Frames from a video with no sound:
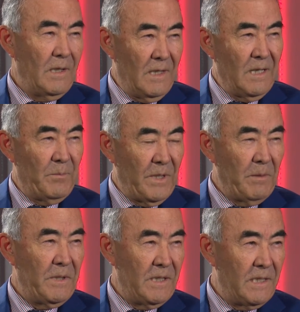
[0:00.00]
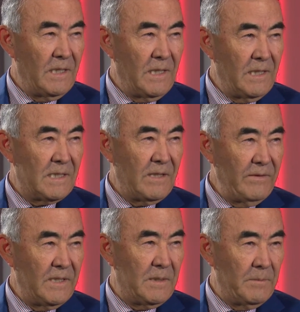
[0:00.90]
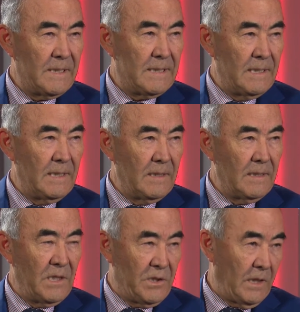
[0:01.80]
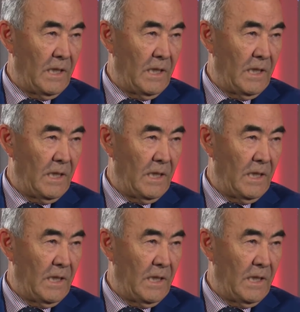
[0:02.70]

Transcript: э, приобретения независимости. Значит,